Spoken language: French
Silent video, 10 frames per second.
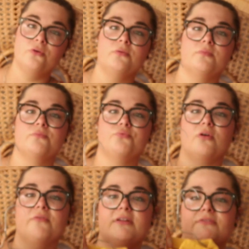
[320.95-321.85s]
haut
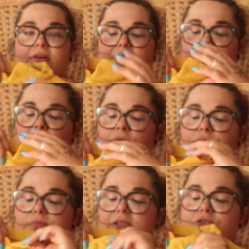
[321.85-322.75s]
pour en fait faire vraiment
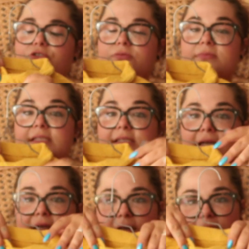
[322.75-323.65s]
comme une petite chemise